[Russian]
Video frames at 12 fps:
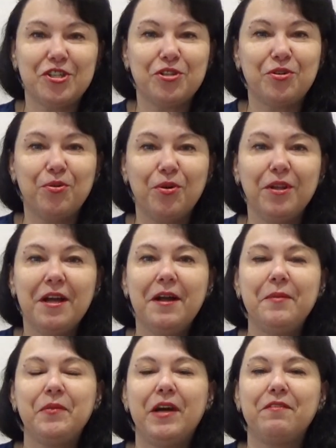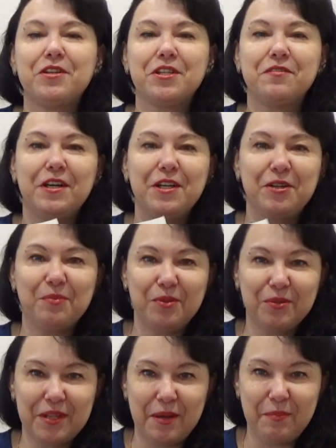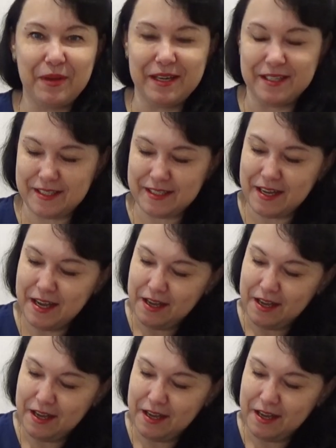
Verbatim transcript: чехол, а вышивать люблю на пяльцах.